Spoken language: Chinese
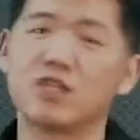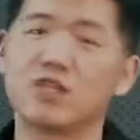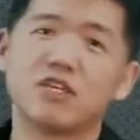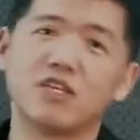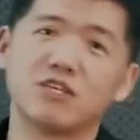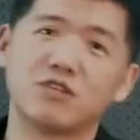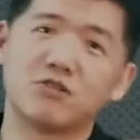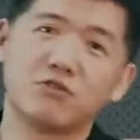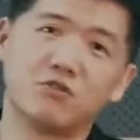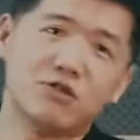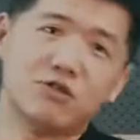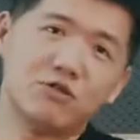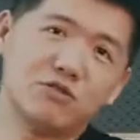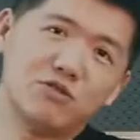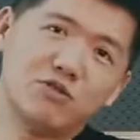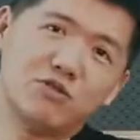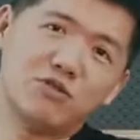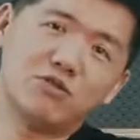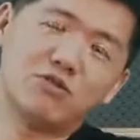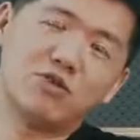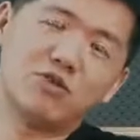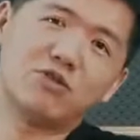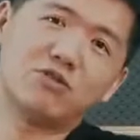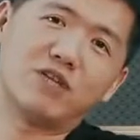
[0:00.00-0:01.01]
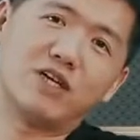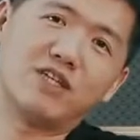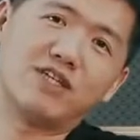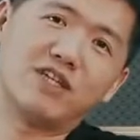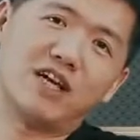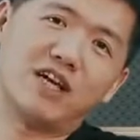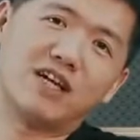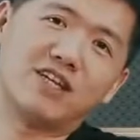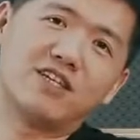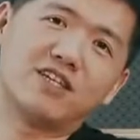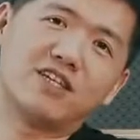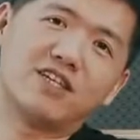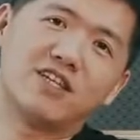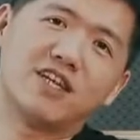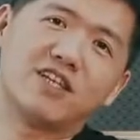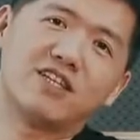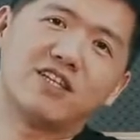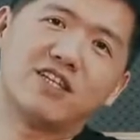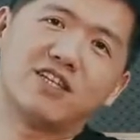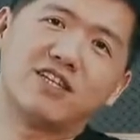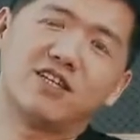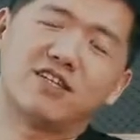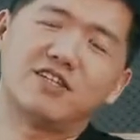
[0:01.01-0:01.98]
举个例子，我用我用来讲课这
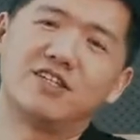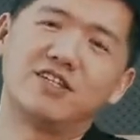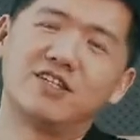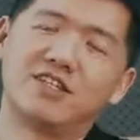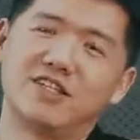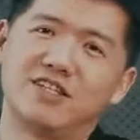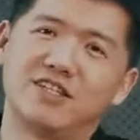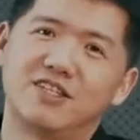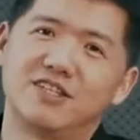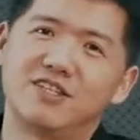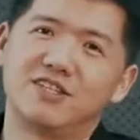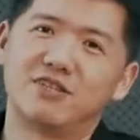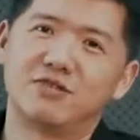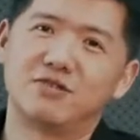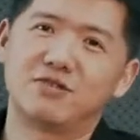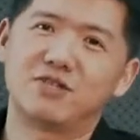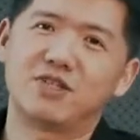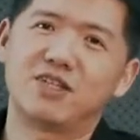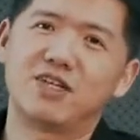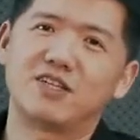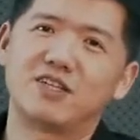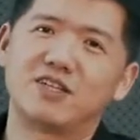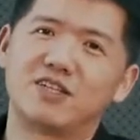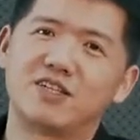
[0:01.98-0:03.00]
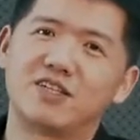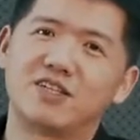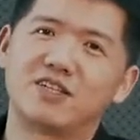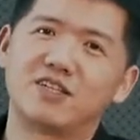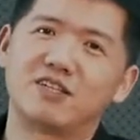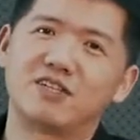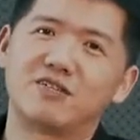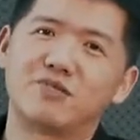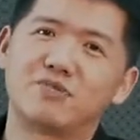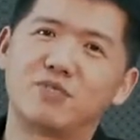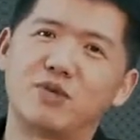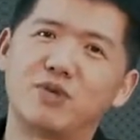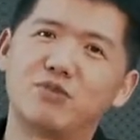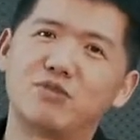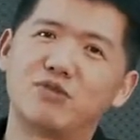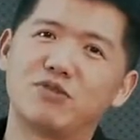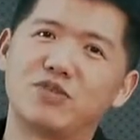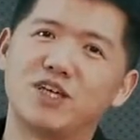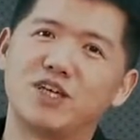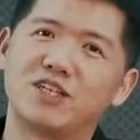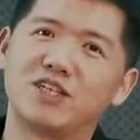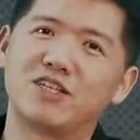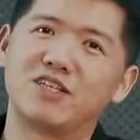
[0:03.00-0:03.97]
台电脑，我想让屏
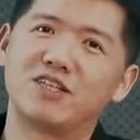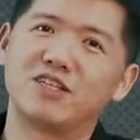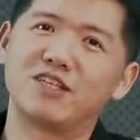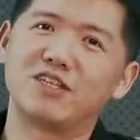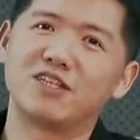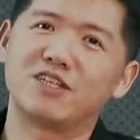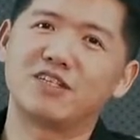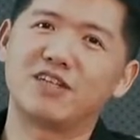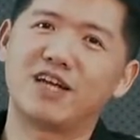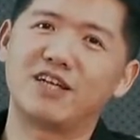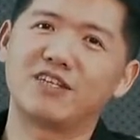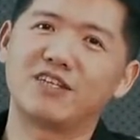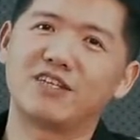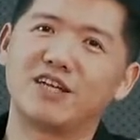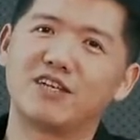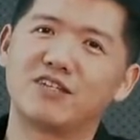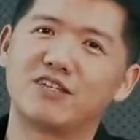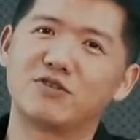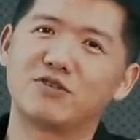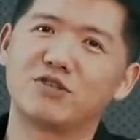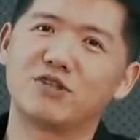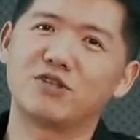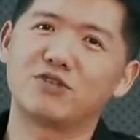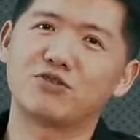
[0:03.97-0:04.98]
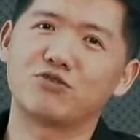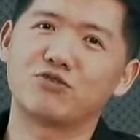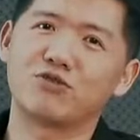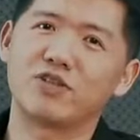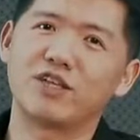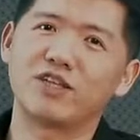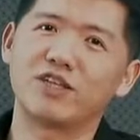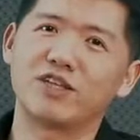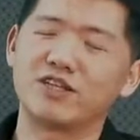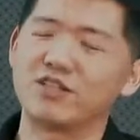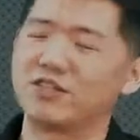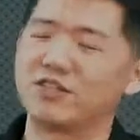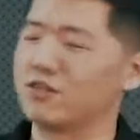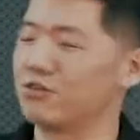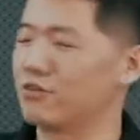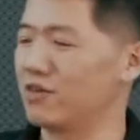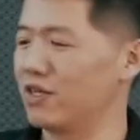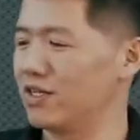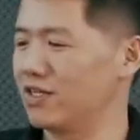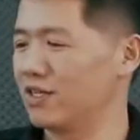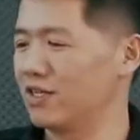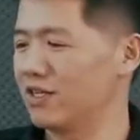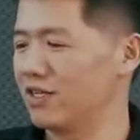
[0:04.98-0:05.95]
幕前的你猜一猜，觉得处在哪个阶
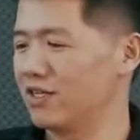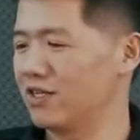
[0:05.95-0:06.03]
段？